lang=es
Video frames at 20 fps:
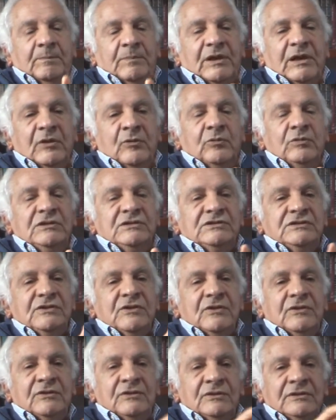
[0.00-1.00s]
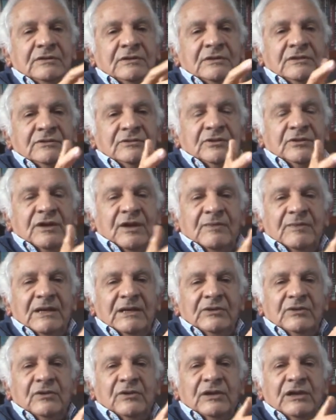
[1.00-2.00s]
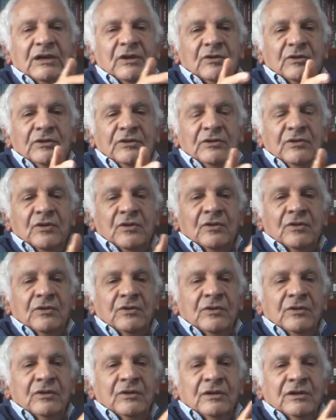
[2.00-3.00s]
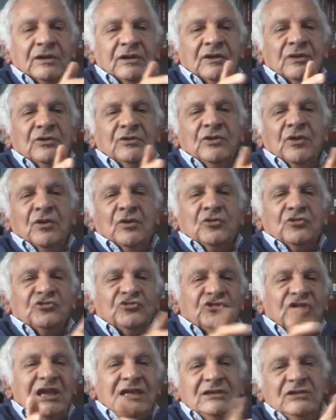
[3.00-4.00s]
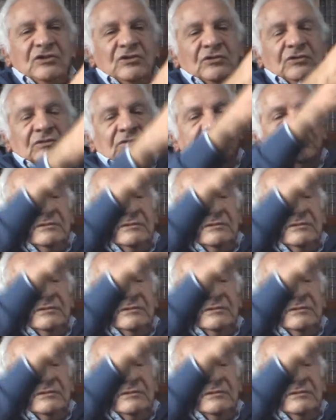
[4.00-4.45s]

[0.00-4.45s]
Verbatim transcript: prejuicio, estoy llamando criollo criollo costeño,